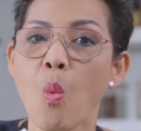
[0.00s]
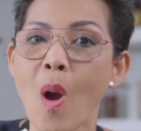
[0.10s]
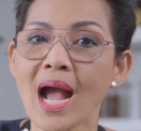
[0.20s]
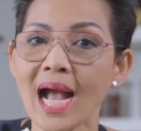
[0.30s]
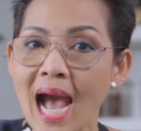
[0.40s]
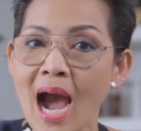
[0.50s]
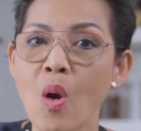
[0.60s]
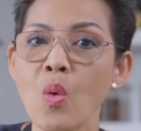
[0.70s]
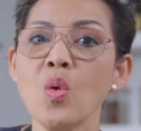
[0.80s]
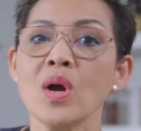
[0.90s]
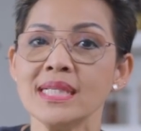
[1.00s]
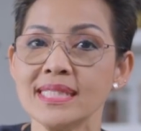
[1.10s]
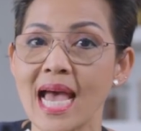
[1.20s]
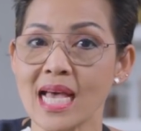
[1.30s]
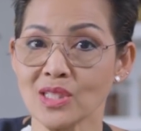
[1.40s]
ว่าเขา
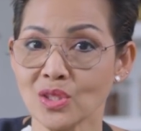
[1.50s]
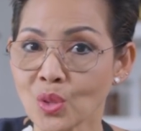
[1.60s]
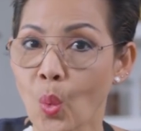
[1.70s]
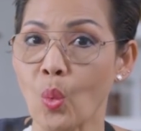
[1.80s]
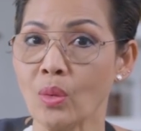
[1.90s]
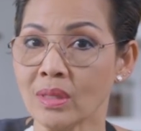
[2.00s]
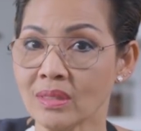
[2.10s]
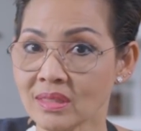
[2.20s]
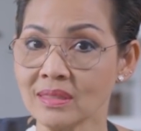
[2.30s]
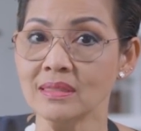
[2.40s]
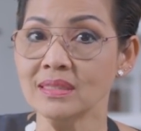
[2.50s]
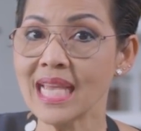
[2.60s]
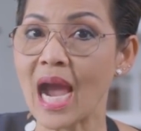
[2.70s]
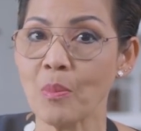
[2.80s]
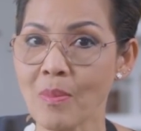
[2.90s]
จะสุกหรือ
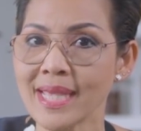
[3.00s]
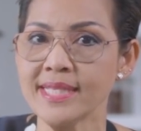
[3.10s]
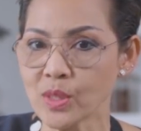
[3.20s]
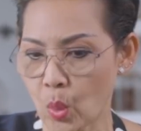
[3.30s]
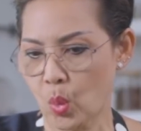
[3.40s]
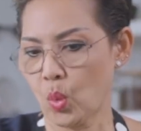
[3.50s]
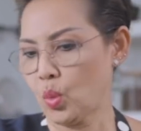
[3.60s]
อยังไม่สุก